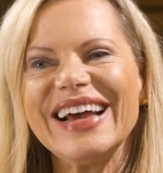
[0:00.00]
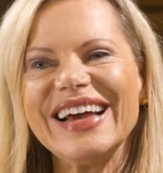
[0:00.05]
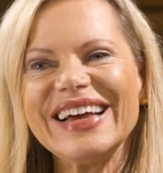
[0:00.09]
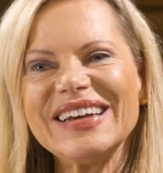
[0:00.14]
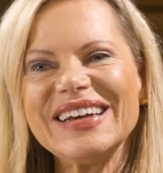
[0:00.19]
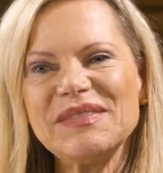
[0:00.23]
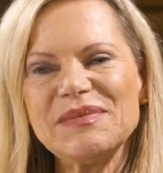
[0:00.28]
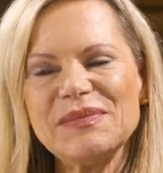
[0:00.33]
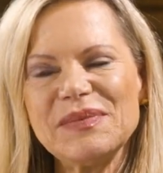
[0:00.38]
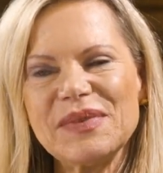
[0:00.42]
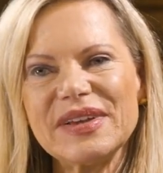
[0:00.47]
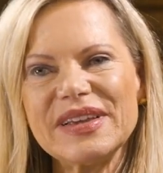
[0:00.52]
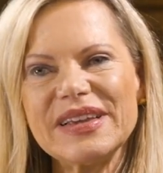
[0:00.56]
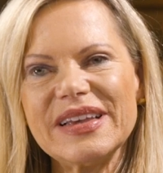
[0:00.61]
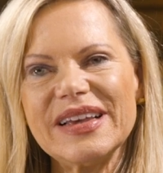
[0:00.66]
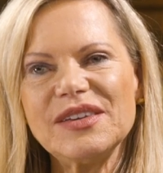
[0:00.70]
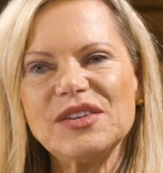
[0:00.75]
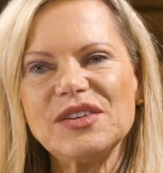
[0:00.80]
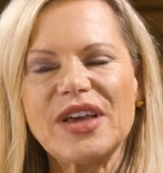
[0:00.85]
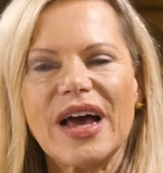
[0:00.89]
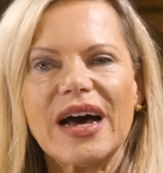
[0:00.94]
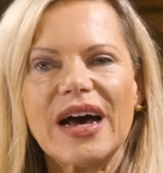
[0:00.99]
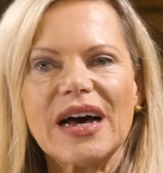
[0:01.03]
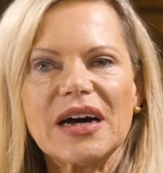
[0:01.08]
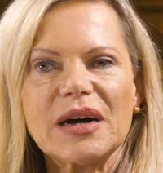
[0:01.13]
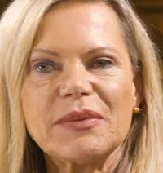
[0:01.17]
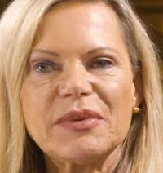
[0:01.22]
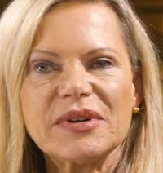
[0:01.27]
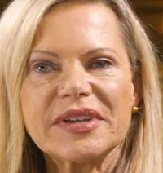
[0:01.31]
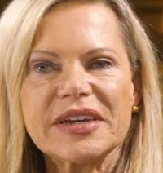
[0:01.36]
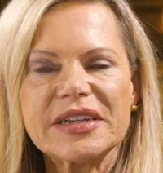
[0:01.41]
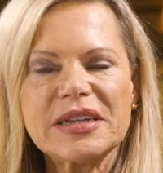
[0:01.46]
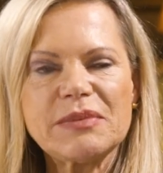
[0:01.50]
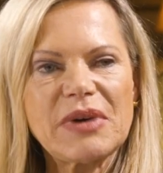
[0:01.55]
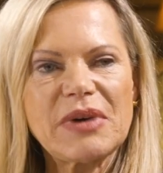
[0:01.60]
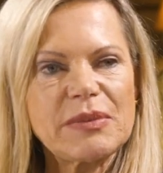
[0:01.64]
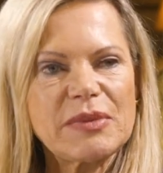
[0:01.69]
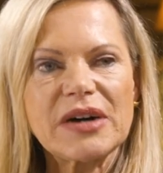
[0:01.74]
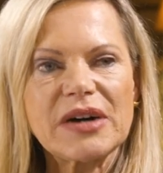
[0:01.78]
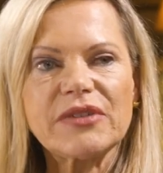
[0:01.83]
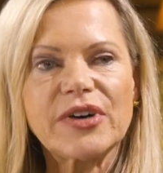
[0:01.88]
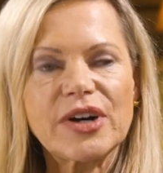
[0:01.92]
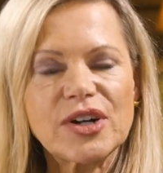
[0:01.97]
Ähm, ja, aber deine
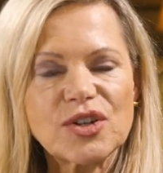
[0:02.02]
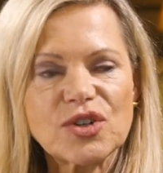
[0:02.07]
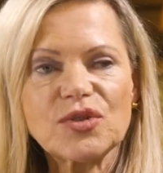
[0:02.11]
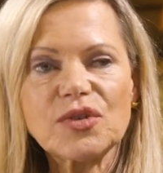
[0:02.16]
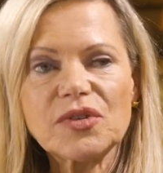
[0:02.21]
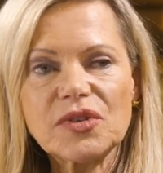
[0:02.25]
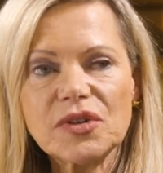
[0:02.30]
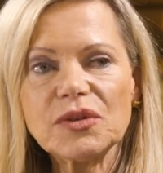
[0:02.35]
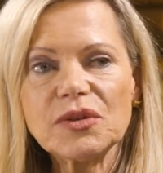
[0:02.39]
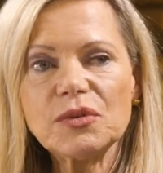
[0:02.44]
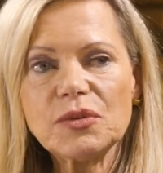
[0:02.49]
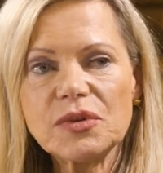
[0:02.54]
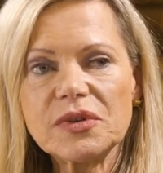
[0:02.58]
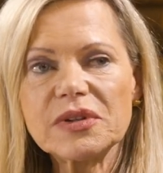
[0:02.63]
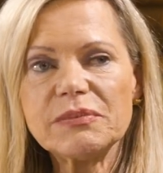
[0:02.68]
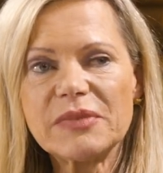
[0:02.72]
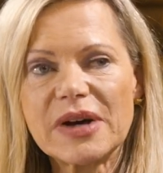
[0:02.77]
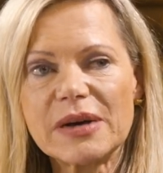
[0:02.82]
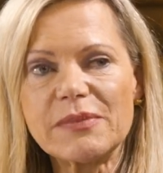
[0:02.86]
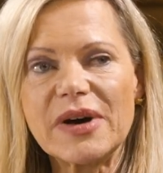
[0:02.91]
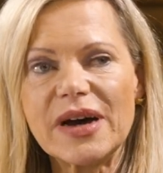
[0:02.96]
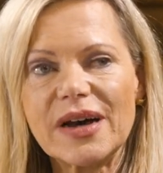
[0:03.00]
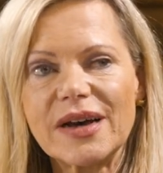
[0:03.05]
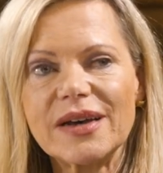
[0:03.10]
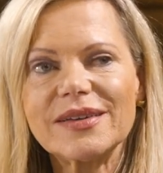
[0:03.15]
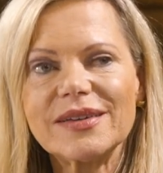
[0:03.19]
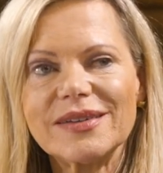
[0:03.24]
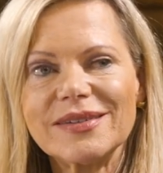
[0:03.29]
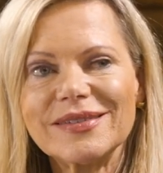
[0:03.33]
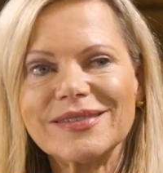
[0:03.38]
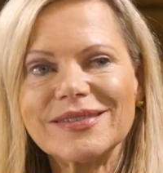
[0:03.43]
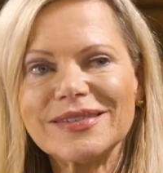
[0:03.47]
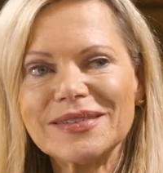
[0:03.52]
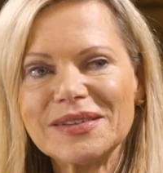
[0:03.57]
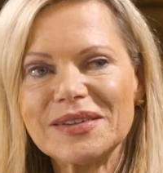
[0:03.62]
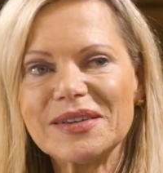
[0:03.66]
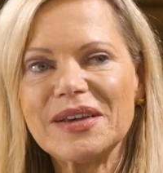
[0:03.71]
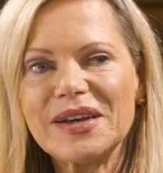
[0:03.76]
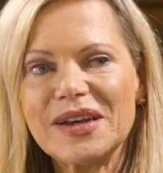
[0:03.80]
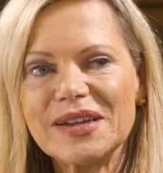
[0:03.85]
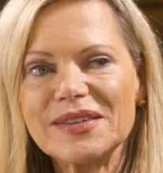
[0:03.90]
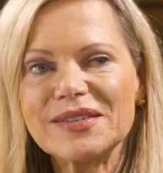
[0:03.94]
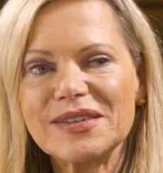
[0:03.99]
Mama war schon eine gute Mama. Ne?
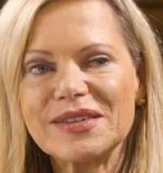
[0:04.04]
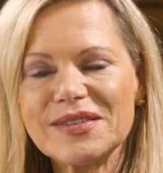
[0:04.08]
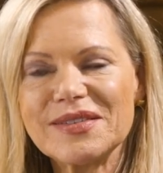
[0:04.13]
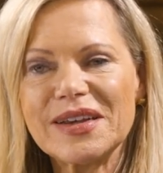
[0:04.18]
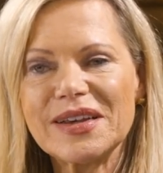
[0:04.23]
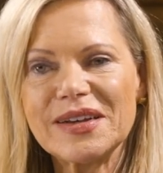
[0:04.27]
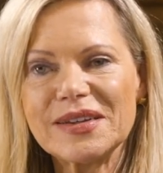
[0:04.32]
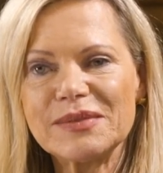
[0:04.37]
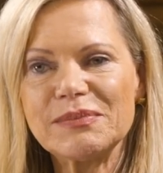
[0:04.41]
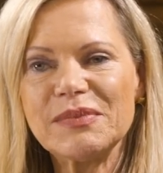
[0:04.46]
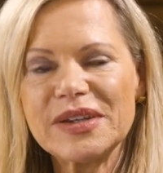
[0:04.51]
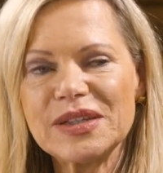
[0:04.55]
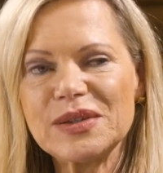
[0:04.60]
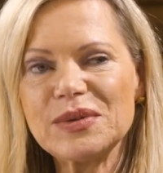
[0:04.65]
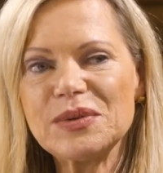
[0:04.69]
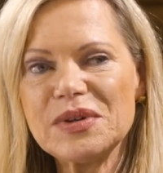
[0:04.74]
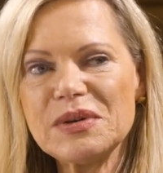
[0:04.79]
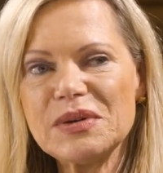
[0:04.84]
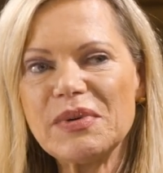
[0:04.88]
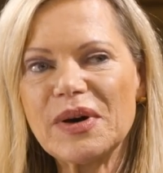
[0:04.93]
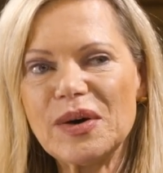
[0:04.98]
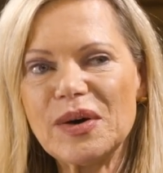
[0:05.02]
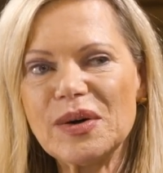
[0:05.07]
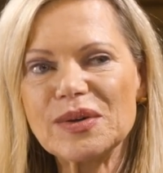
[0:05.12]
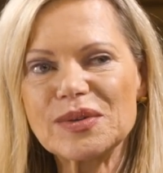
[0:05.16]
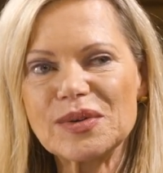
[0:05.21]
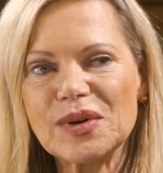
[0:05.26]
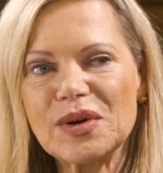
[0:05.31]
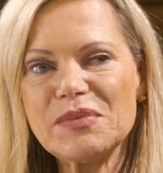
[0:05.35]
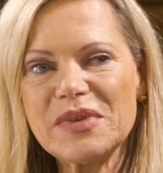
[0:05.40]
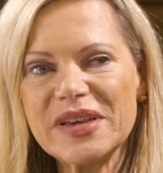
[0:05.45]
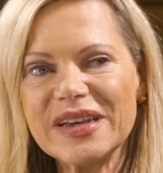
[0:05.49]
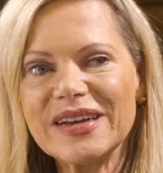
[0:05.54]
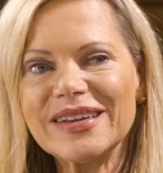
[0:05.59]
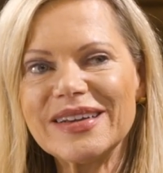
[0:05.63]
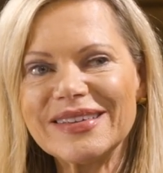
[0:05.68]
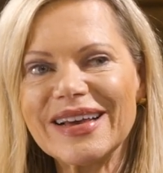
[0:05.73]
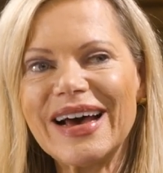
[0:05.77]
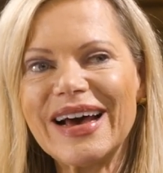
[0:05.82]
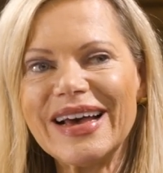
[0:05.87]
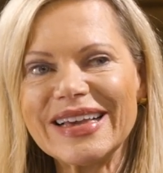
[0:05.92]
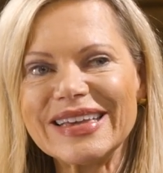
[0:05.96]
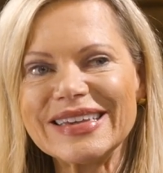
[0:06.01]
Die hat gesagt, mein Junge braucht
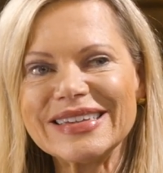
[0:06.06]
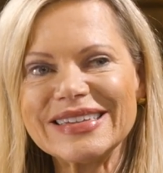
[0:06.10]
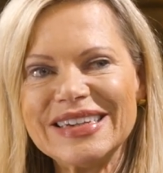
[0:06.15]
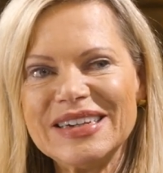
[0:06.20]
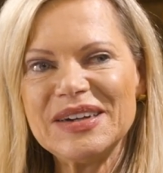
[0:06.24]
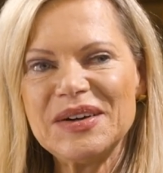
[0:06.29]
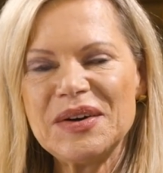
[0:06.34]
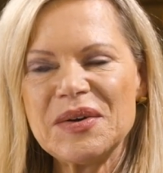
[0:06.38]
Omega-3.